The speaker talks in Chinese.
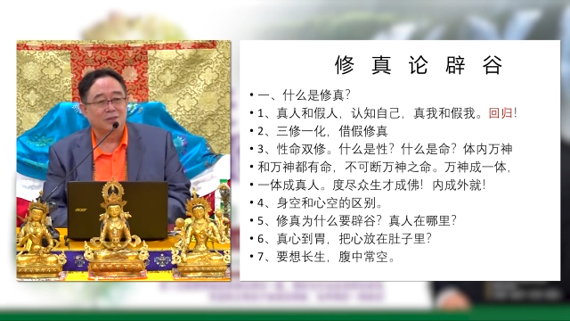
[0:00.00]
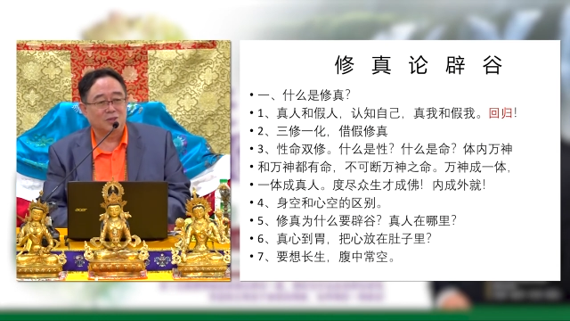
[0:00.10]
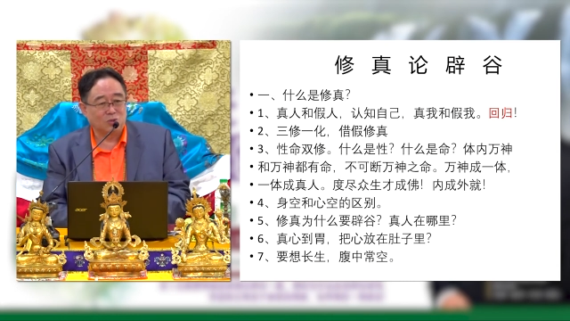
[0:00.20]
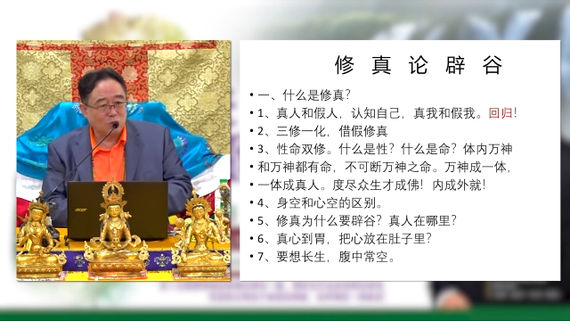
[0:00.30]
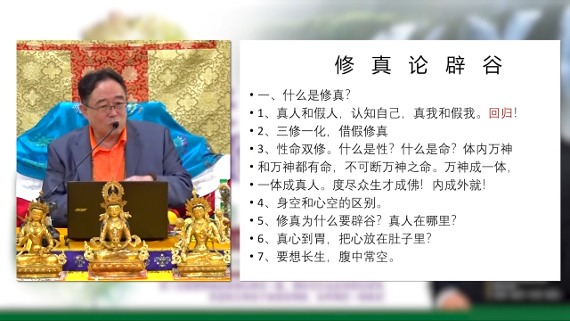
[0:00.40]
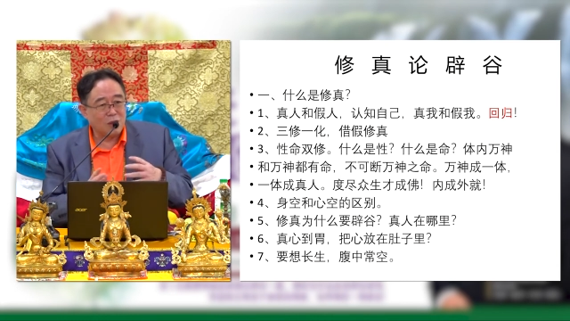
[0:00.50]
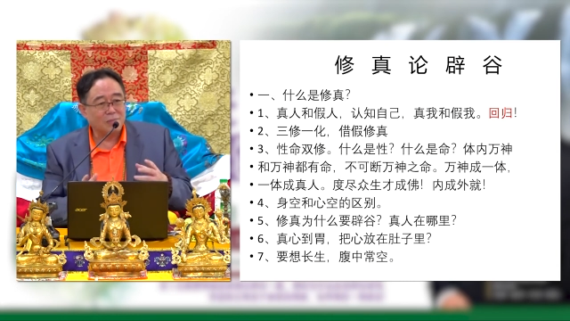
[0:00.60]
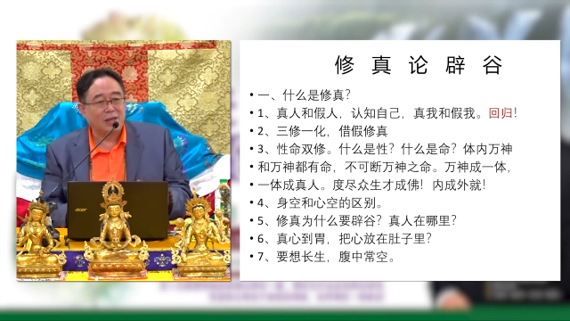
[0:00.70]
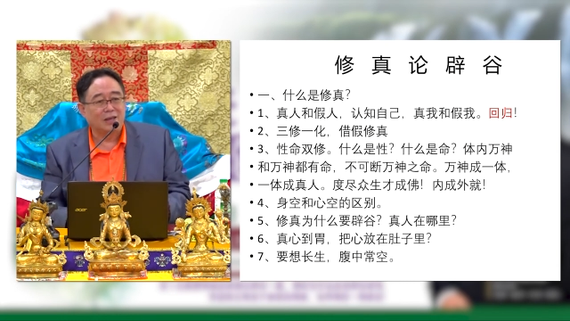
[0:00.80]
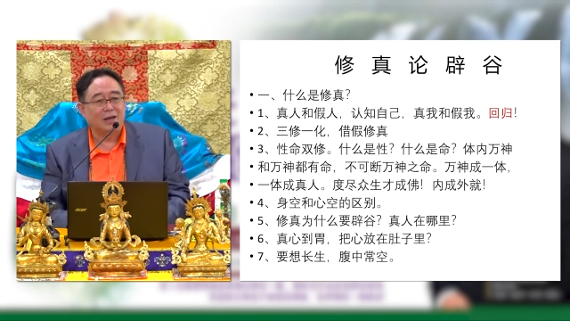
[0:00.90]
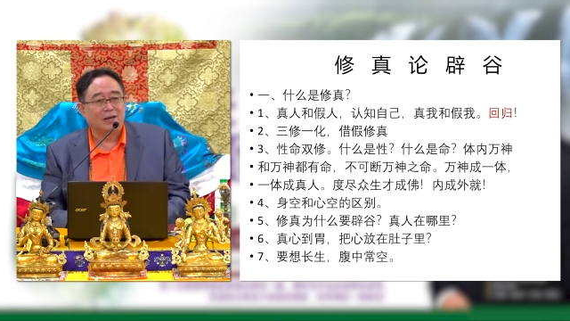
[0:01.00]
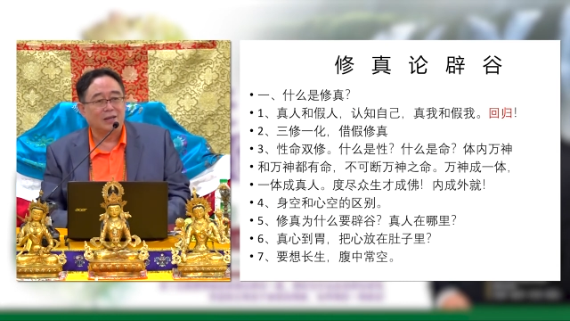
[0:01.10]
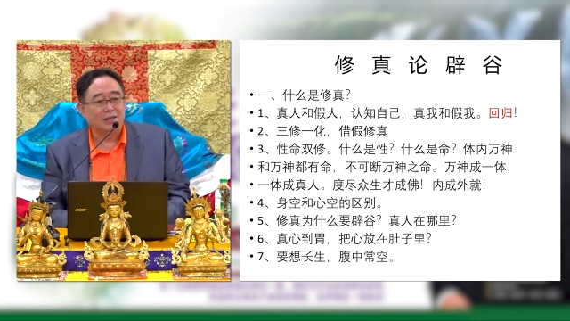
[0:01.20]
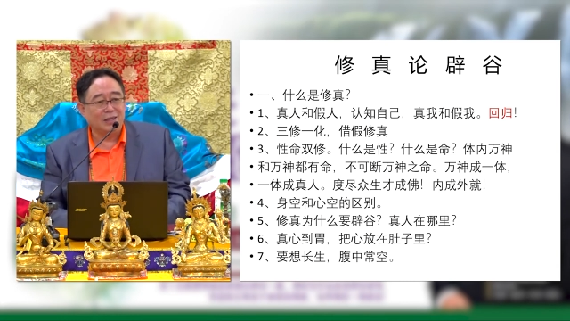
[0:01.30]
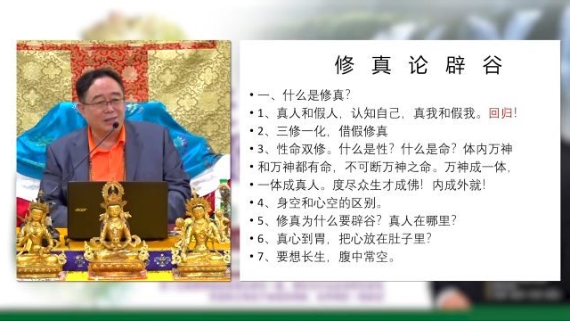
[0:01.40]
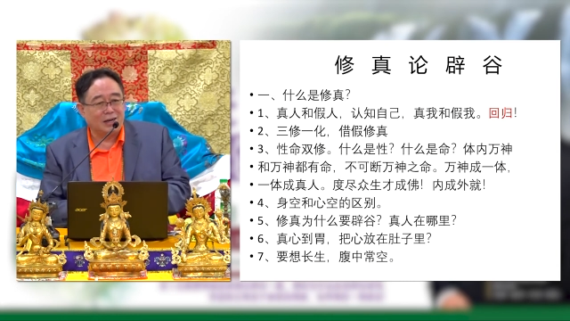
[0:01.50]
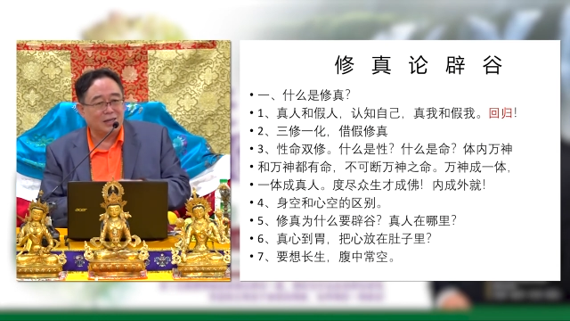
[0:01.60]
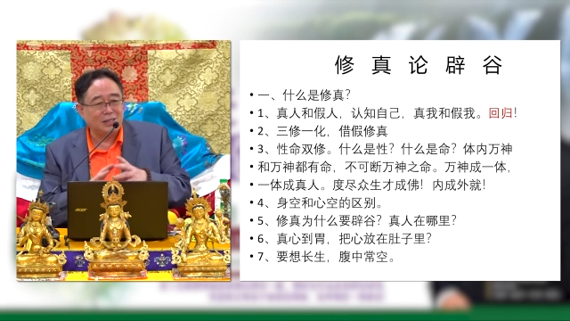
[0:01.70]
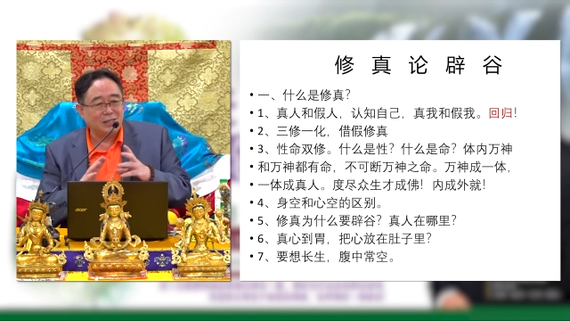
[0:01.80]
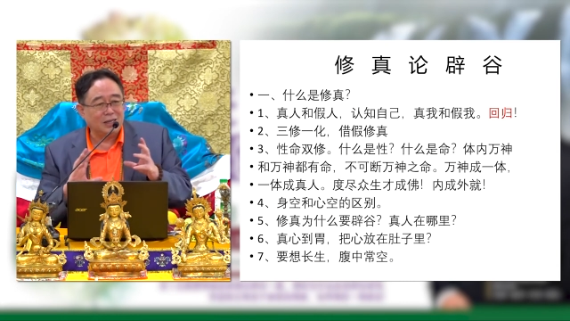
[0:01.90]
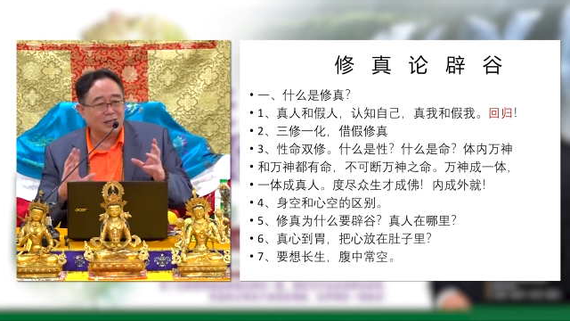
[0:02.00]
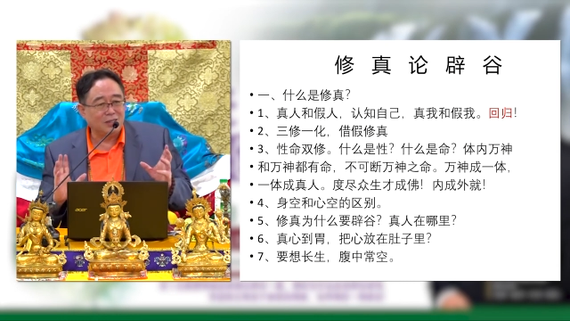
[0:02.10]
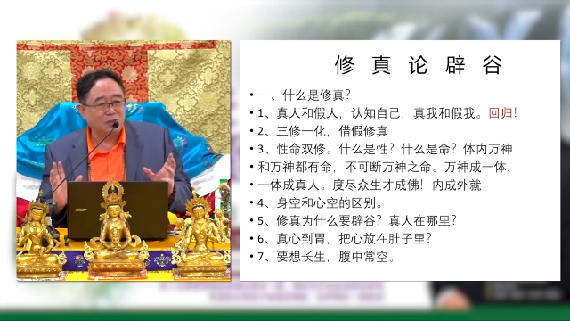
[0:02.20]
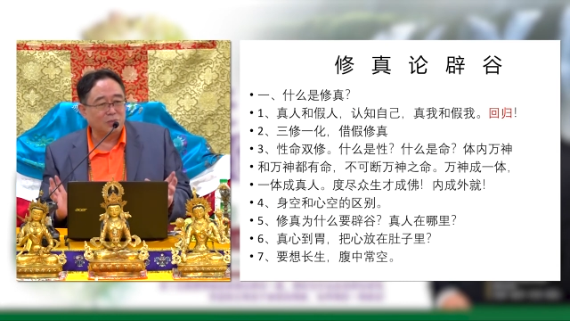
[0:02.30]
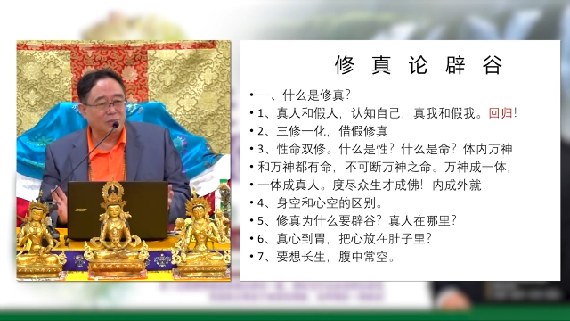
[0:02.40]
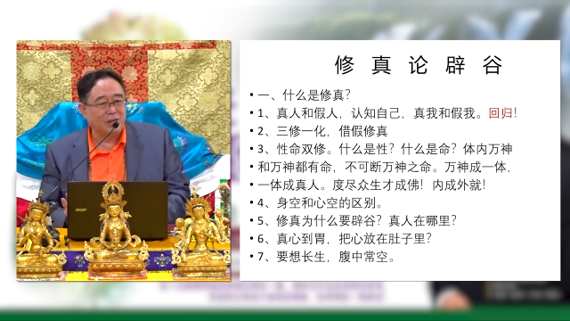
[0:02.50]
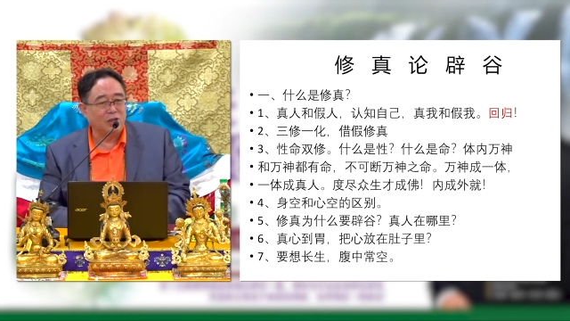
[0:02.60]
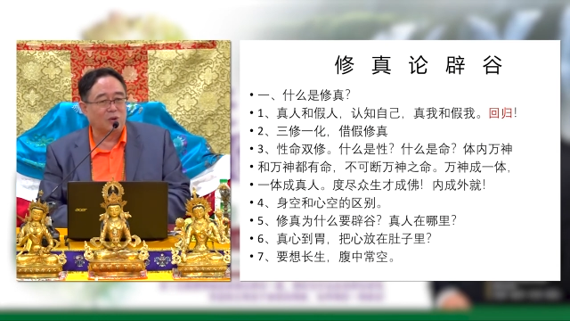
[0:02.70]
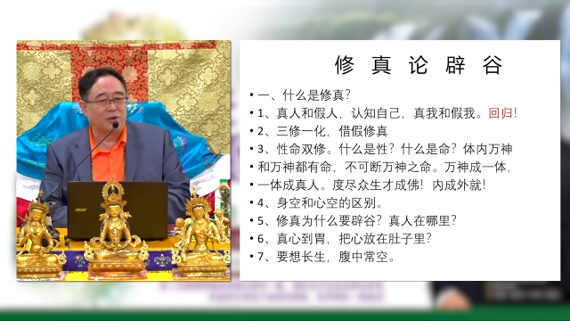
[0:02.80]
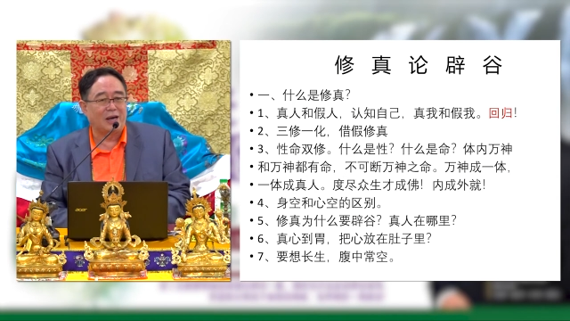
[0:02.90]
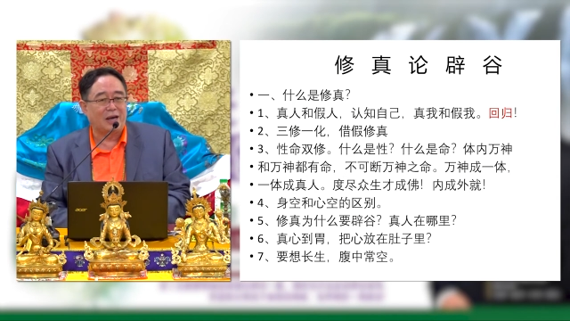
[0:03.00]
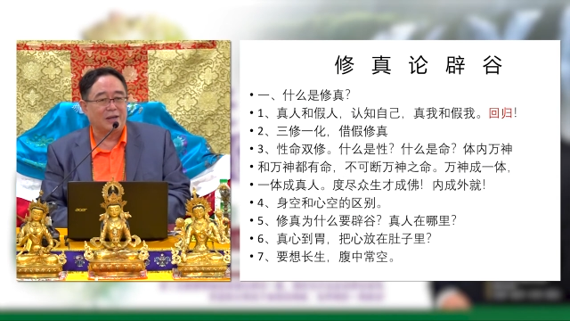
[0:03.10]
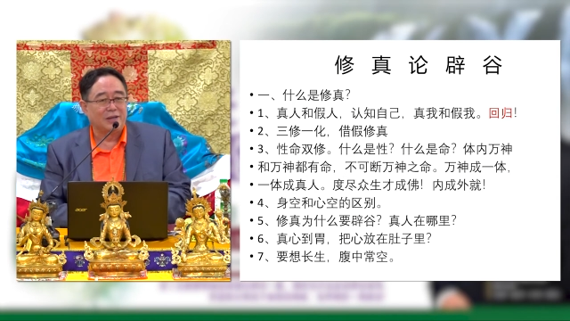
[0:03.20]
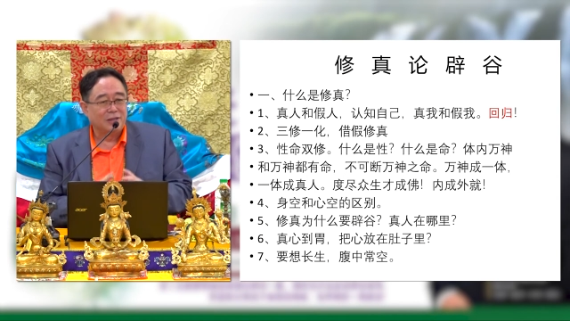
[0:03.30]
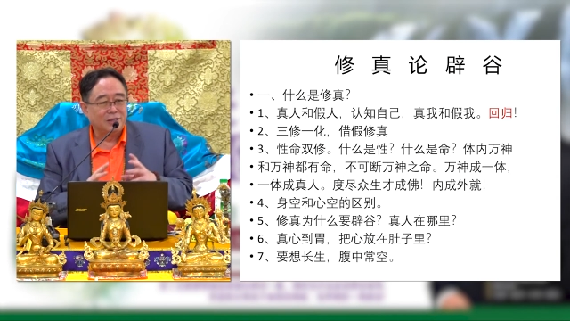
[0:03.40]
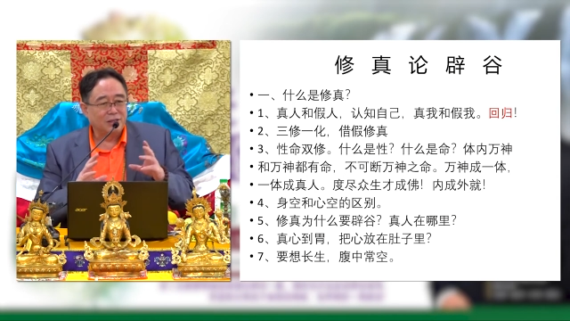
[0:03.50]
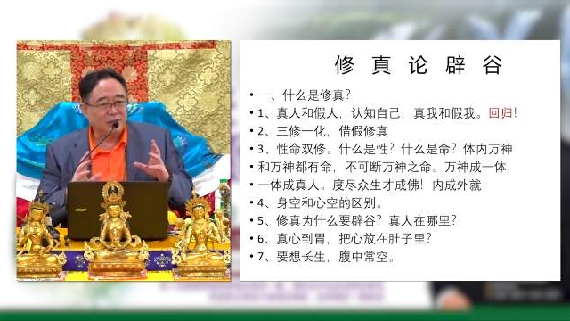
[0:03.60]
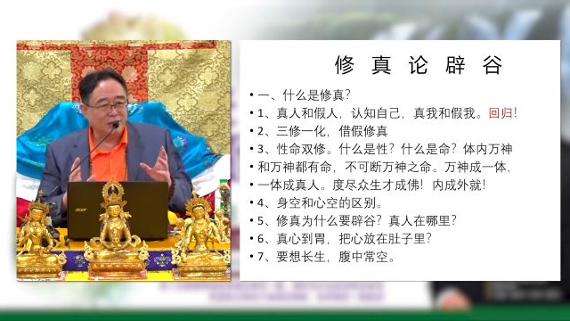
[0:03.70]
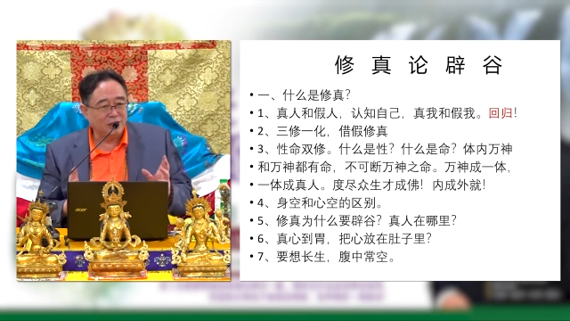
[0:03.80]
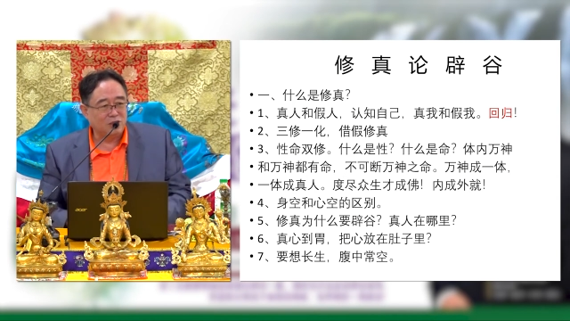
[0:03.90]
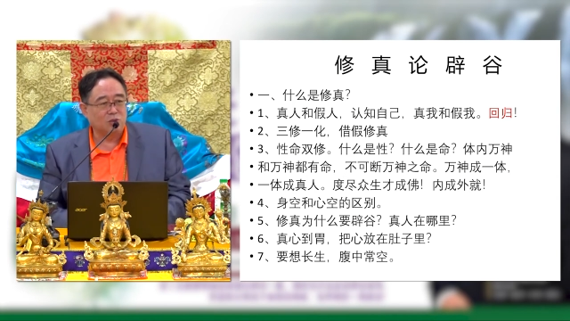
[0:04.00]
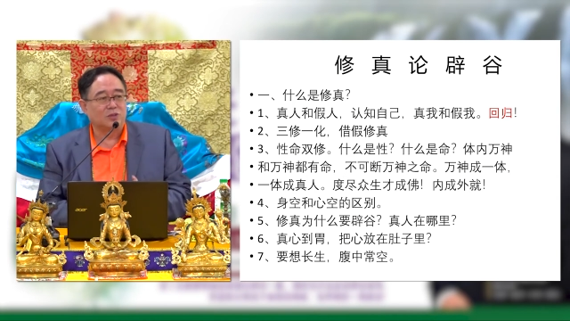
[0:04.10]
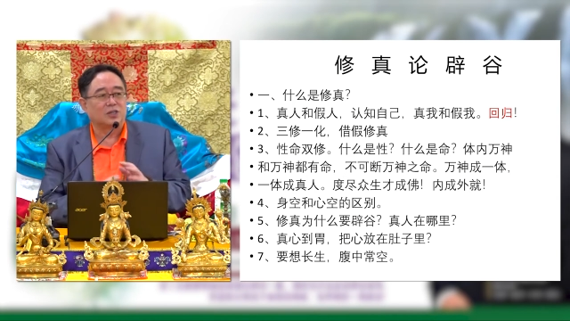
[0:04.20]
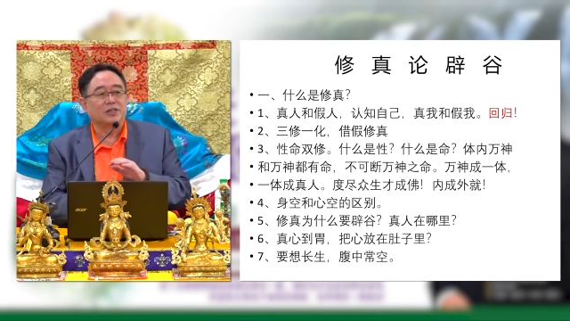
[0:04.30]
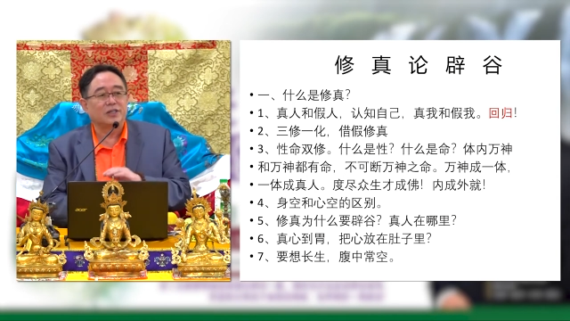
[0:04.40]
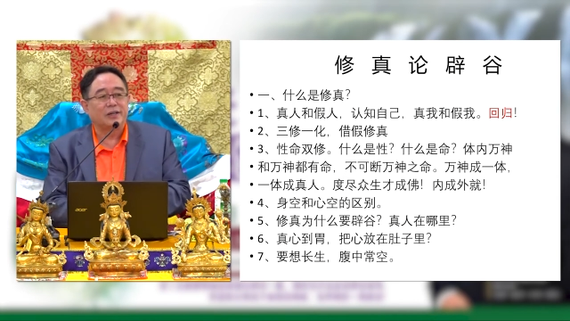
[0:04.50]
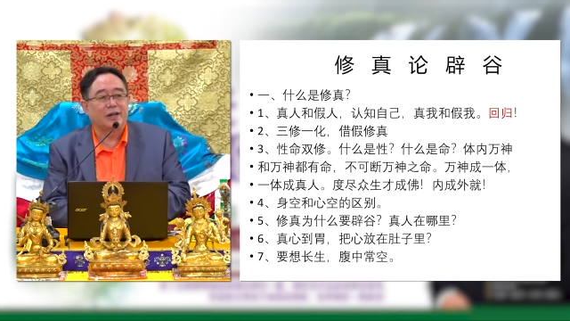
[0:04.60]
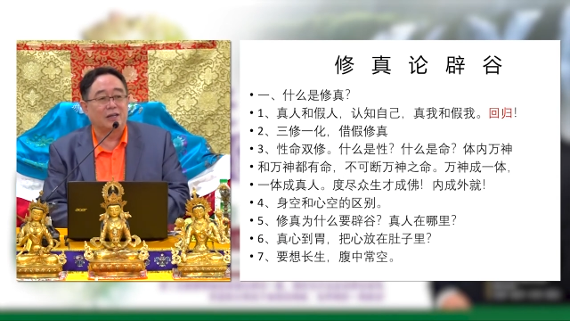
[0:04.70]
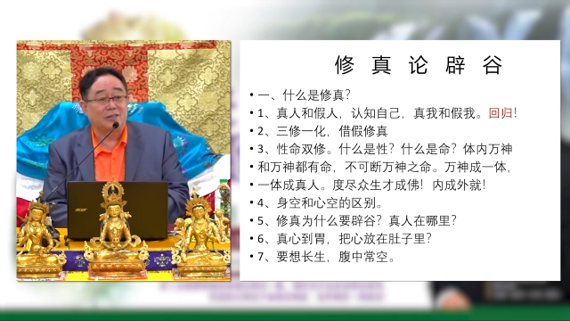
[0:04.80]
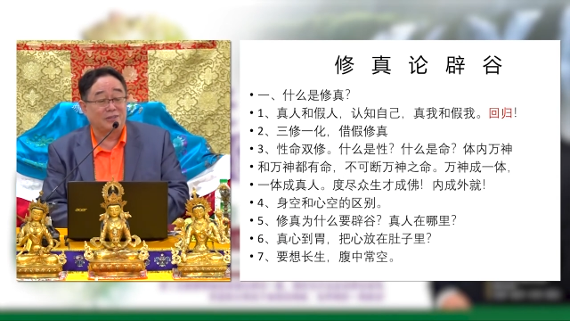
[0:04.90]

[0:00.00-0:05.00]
都光明了，一点业力都没有了，你就成真了。